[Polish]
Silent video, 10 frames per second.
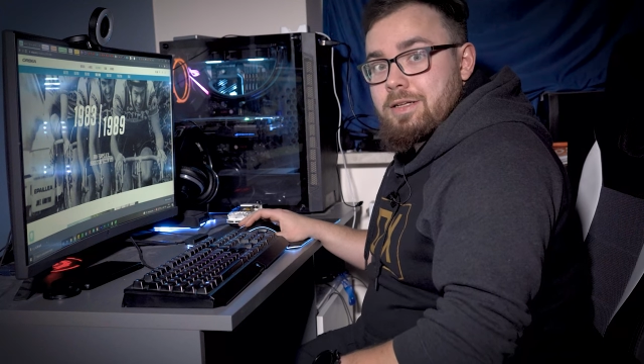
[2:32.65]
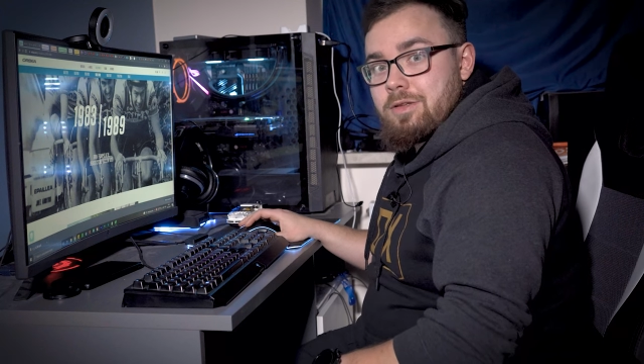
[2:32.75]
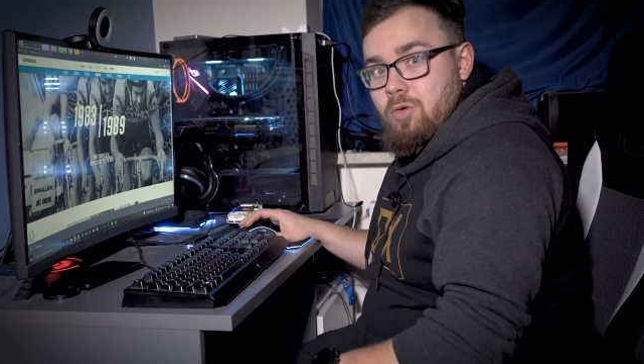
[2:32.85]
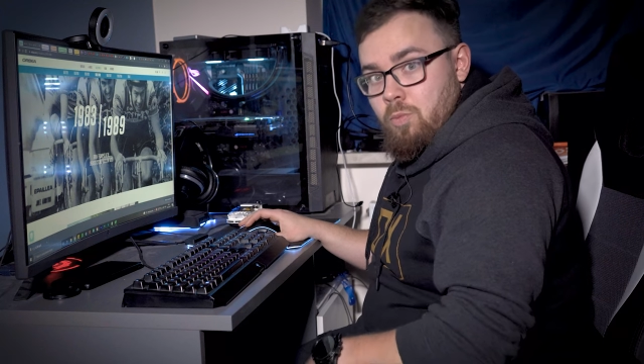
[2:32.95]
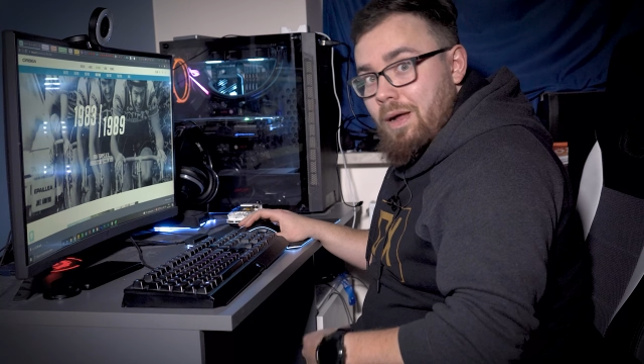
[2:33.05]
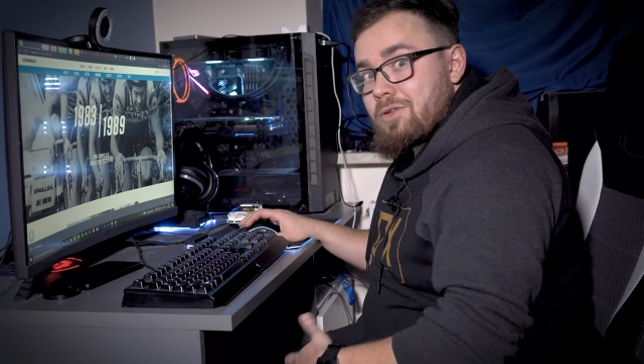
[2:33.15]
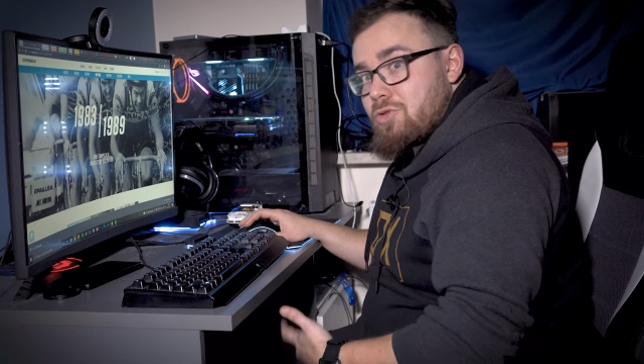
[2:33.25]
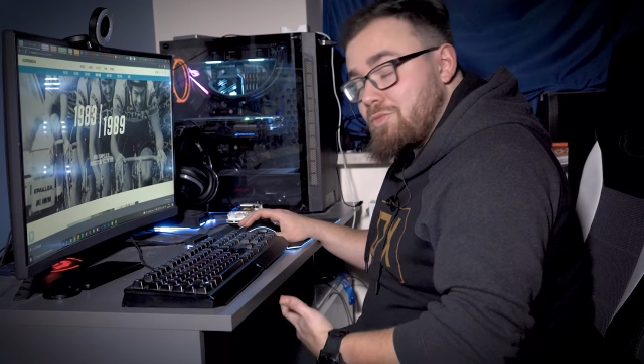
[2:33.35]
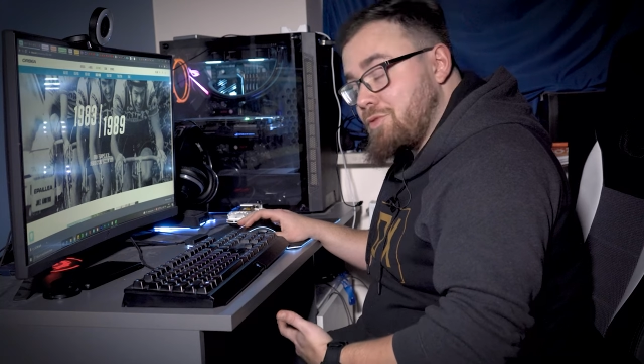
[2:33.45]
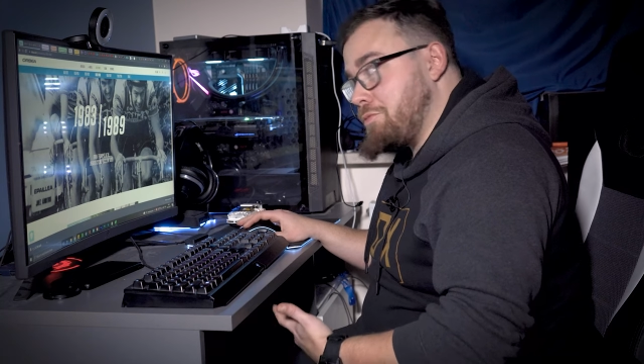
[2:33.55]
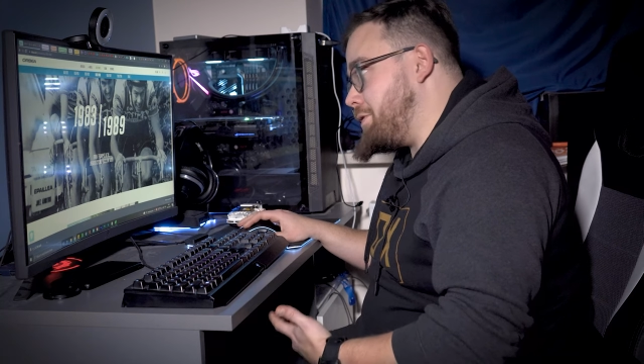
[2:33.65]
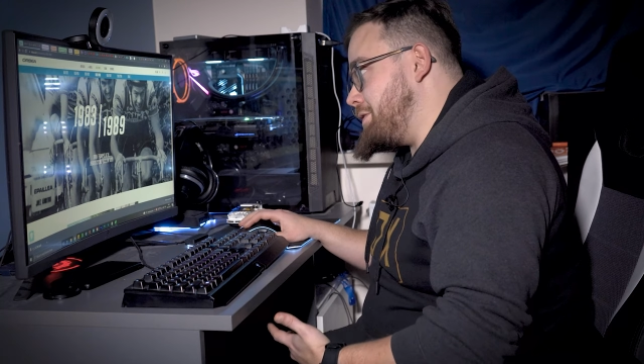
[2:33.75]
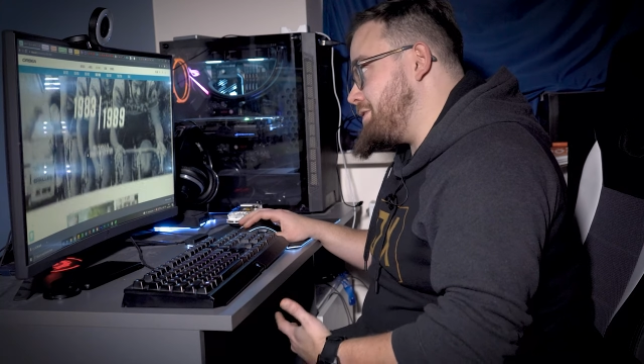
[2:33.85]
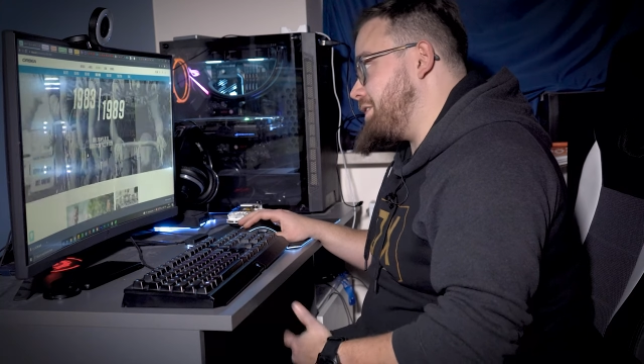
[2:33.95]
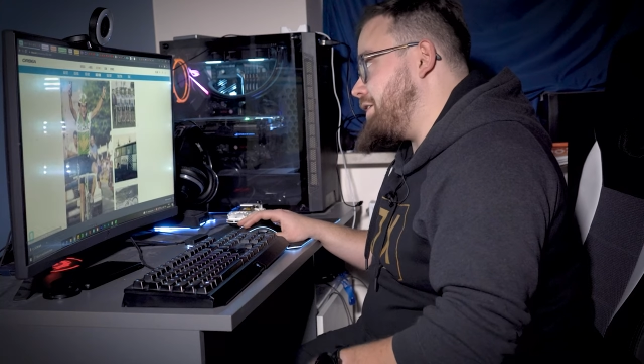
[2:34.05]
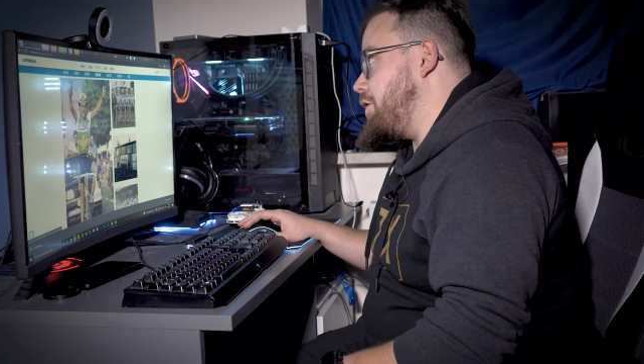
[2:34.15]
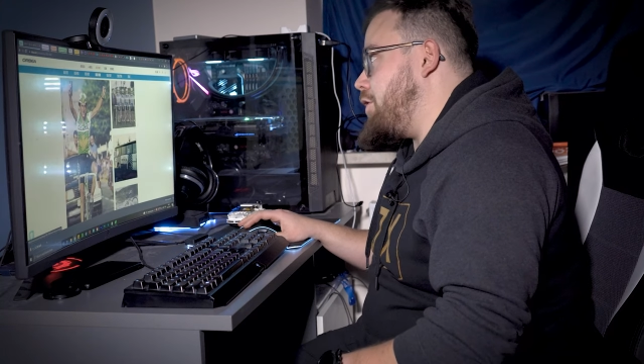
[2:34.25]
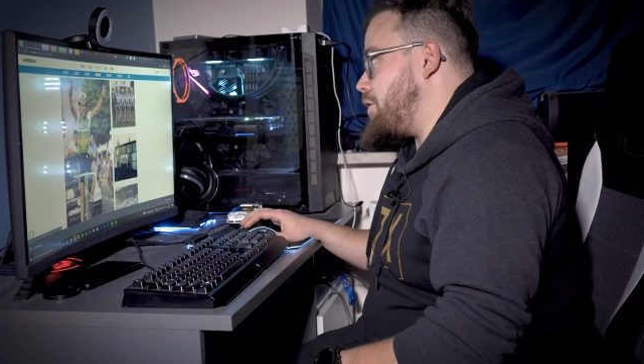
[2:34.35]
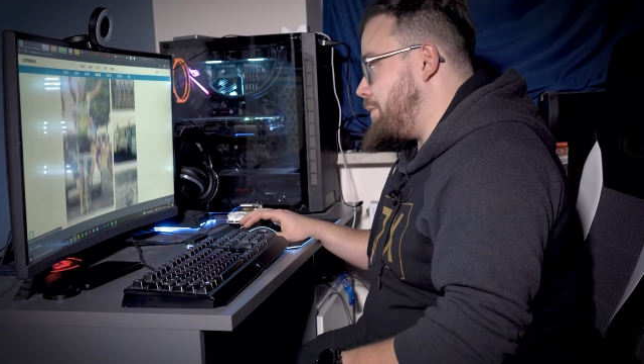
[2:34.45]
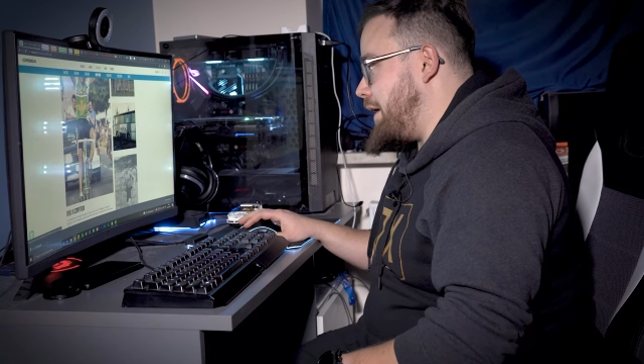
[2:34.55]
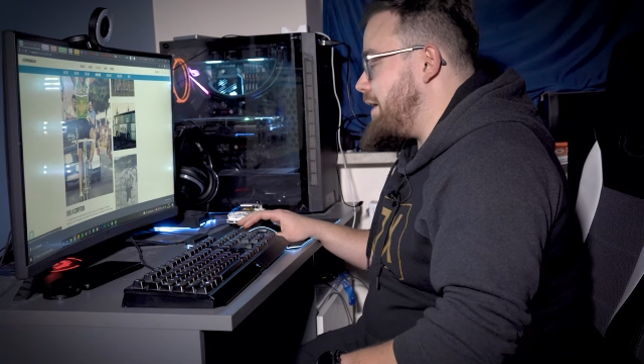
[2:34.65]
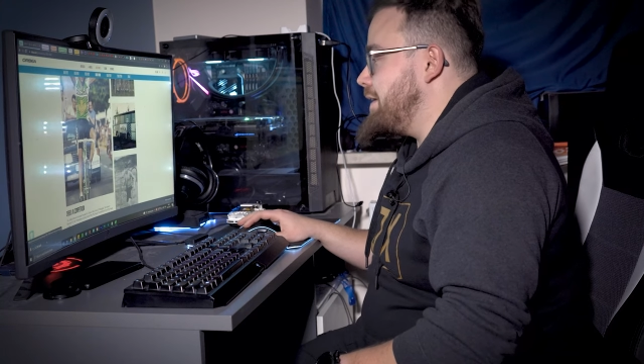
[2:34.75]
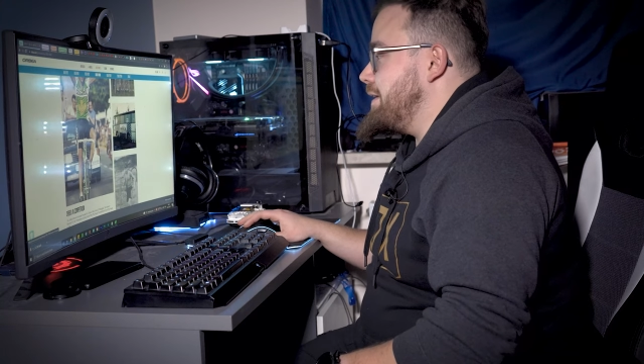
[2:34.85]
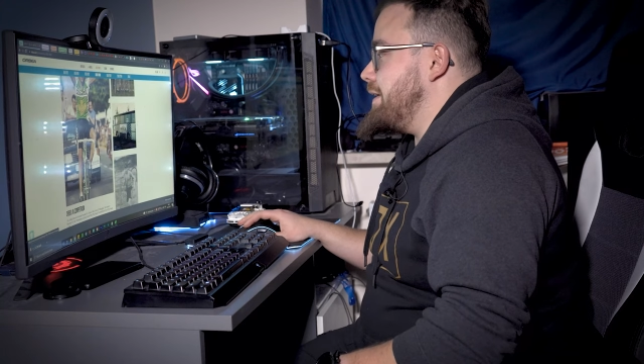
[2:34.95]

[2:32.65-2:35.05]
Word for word: do upadku muru berlińskiego, Orbea